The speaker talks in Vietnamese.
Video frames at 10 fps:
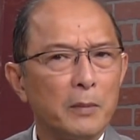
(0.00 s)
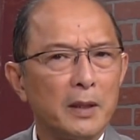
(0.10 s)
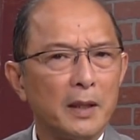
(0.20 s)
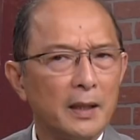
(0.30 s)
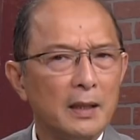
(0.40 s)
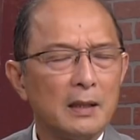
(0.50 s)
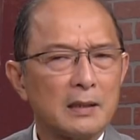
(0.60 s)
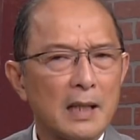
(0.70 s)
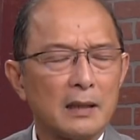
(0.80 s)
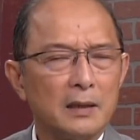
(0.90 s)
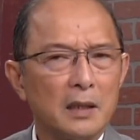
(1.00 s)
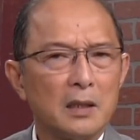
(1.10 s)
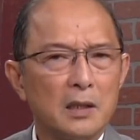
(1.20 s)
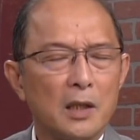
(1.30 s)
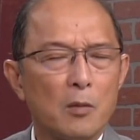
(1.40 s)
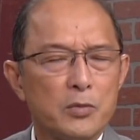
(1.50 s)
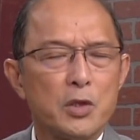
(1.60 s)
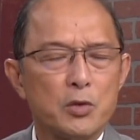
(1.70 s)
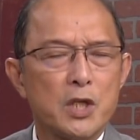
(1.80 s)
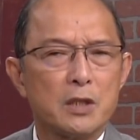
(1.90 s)
Mình nghĩ rằng những người không
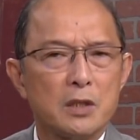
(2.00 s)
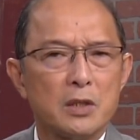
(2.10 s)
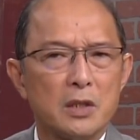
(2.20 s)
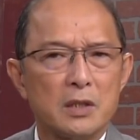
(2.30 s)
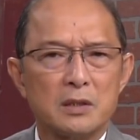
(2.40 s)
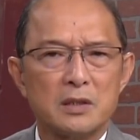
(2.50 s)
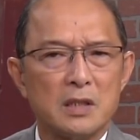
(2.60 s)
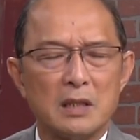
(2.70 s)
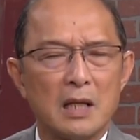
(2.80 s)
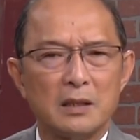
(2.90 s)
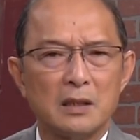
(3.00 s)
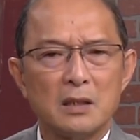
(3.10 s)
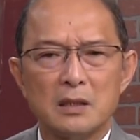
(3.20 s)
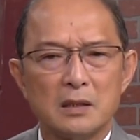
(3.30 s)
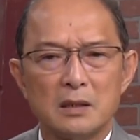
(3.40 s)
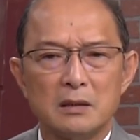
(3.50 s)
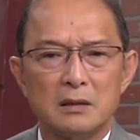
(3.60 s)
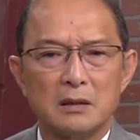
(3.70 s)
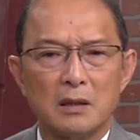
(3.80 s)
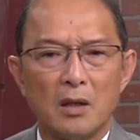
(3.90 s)
chịu chích ngừa chỉ là những người
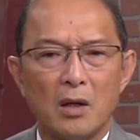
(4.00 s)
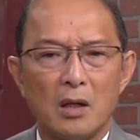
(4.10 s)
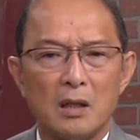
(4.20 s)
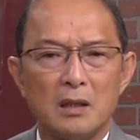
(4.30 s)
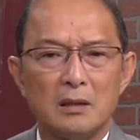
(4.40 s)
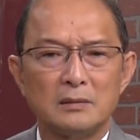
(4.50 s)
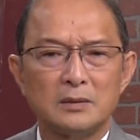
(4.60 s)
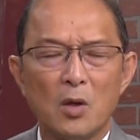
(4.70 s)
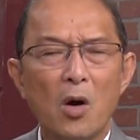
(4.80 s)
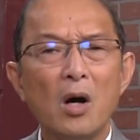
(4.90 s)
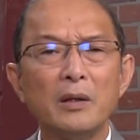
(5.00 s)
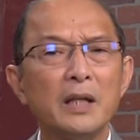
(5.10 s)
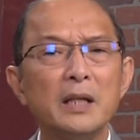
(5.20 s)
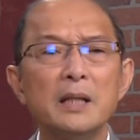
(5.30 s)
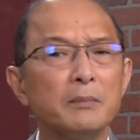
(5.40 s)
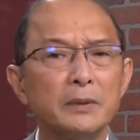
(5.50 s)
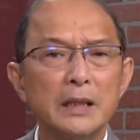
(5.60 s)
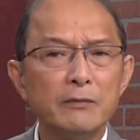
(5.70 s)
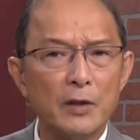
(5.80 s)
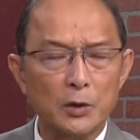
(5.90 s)
họ có cái niềm
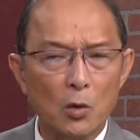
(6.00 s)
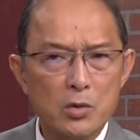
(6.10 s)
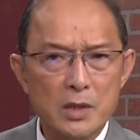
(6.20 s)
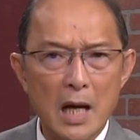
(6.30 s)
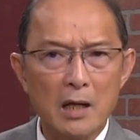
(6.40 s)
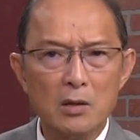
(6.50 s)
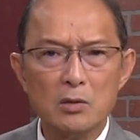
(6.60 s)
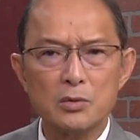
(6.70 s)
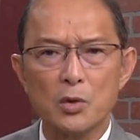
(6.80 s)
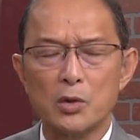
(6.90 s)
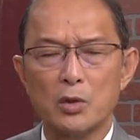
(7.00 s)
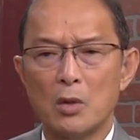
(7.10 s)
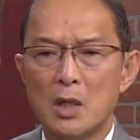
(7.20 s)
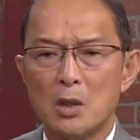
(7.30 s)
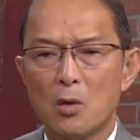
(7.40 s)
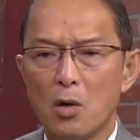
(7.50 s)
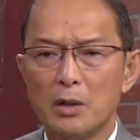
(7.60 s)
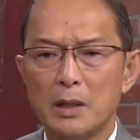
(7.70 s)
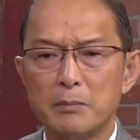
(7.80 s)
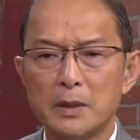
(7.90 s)
tin về tôn giáo, rồi có
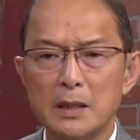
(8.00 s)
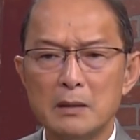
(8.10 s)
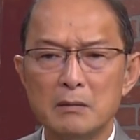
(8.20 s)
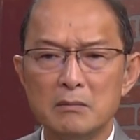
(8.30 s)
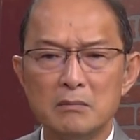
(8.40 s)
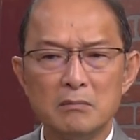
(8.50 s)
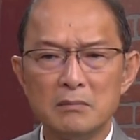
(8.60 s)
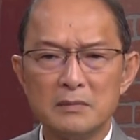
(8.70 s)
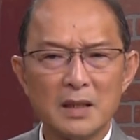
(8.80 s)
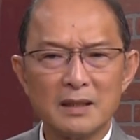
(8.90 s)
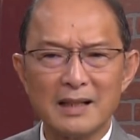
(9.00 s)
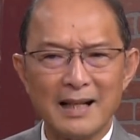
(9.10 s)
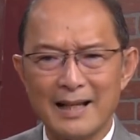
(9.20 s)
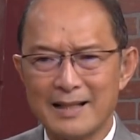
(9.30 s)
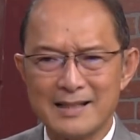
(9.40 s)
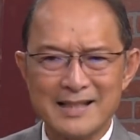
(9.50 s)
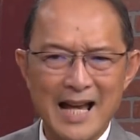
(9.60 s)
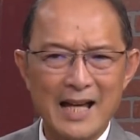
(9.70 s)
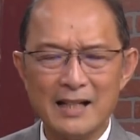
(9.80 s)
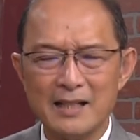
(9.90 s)
niềm tin rất là
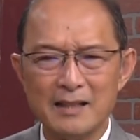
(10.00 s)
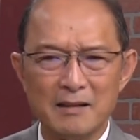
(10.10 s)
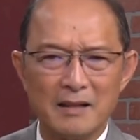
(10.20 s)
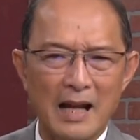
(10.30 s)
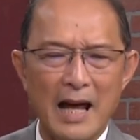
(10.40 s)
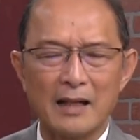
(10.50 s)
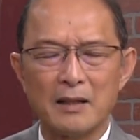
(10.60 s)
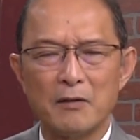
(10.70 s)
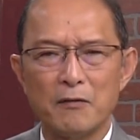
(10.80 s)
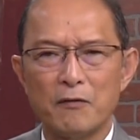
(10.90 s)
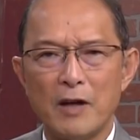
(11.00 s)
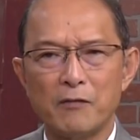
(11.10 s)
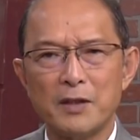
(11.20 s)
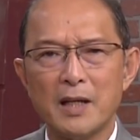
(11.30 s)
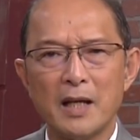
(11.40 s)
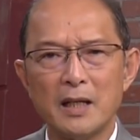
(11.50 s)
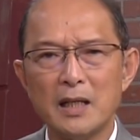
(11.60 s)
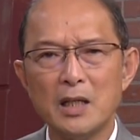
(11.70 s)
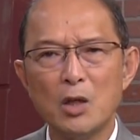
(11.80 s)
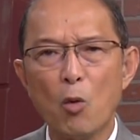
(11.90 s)
sai lạc về vấn đề
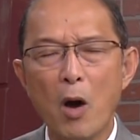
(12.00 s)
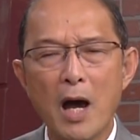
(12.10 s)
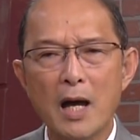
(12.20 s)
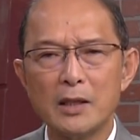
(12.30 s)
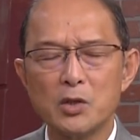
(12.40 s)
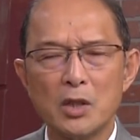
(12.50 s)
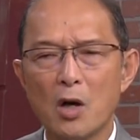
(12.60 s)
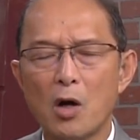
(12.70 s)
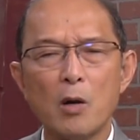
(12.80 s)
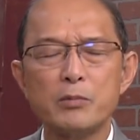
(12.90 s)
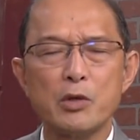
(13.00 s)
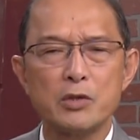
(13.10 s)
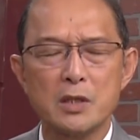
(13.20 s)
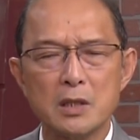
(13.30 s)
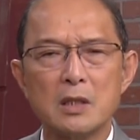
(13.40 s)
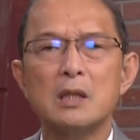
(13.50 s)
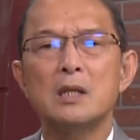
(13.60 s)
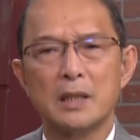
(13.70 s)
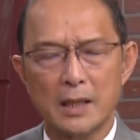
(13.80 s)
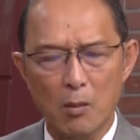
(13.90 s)
y khoa, cho nên họ không chịu chích ngừa
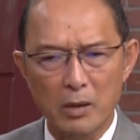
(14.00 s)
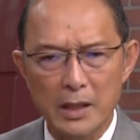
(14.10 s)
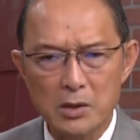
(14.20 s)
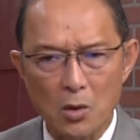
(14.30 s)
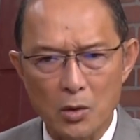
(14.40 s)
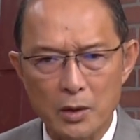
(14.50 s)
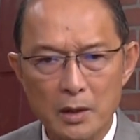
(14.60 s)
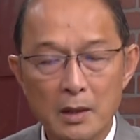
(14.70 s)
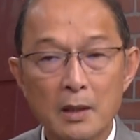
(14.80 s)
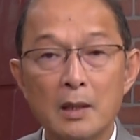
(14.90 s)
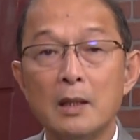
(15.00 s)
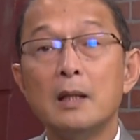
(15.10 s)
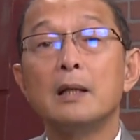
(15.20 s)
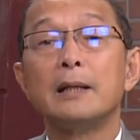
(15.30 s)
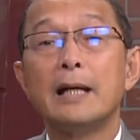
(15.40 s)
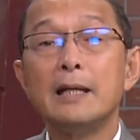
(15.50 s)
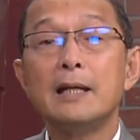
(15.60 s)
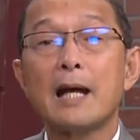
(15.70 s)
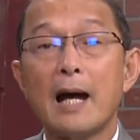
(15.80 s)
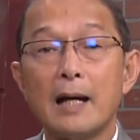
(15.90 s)
là đồng ý rồi.
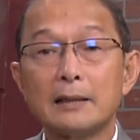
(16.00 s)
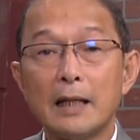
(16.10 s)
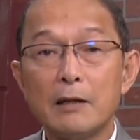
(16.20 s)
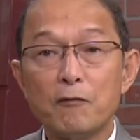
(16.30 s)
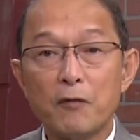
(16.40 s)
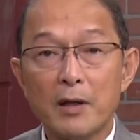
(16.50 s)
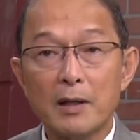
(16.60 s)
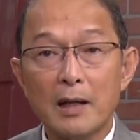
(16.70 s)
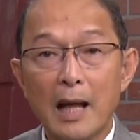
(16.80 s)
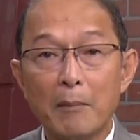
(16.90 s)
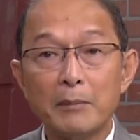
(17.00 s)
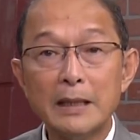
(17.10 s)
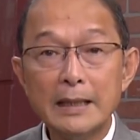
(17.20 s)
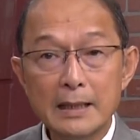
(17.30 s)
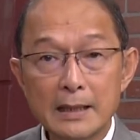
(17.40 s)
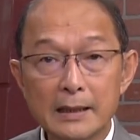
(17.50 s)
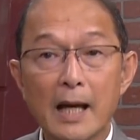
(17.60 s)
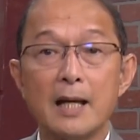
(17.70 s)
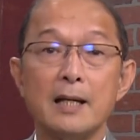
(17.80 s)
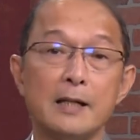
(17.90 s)
Ngay cả thành phần làm y
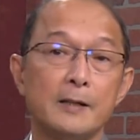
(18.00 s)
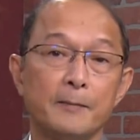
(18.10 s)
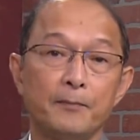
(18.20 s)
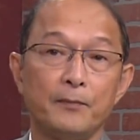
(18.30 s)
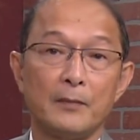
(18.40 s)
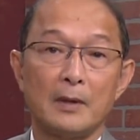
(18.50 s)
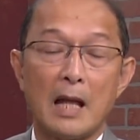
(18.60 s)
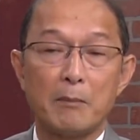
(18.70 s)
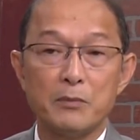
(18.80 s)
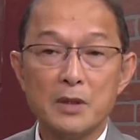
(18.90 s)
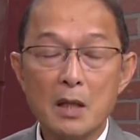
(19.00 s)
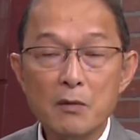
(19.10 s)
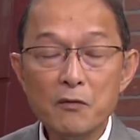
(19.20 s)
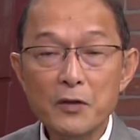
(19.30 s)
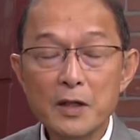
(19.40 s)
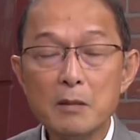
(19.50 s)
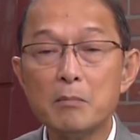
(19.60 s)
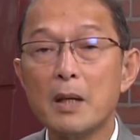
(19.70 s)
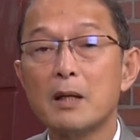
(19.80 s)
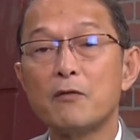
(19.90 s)
tá, làm nhân
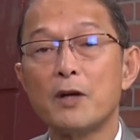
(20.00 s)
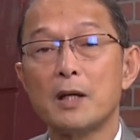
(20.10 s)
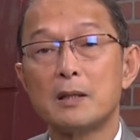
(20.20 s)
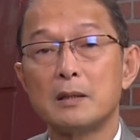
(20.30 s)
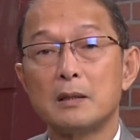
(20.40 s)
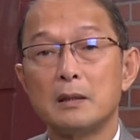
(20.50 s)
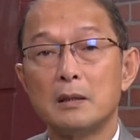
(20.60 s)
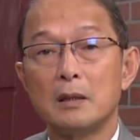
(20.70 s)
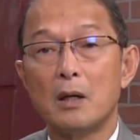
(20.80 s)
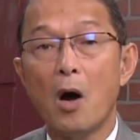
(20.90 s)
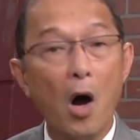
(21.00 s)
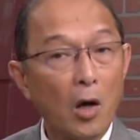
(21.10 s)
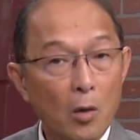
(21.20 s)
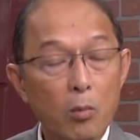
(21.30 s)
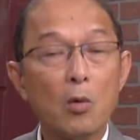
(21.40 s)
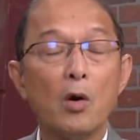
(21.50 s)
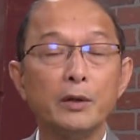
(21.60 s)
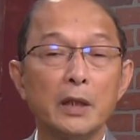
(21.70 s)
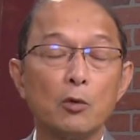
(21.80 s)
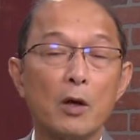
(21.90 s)
viên bệnh viện, họ cũng có
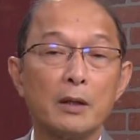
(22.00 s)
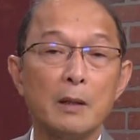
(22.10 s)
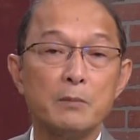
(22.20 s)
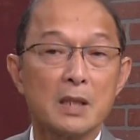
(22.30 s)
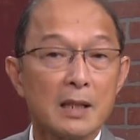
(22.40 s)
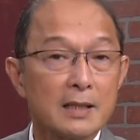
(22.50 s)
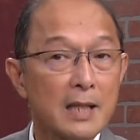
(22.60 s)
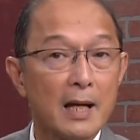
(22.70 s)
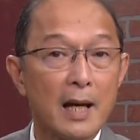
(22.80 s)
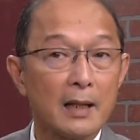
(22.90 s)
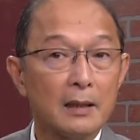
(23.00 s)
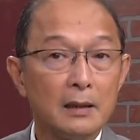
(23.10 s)
những cái quan điểm rất là sai lạc.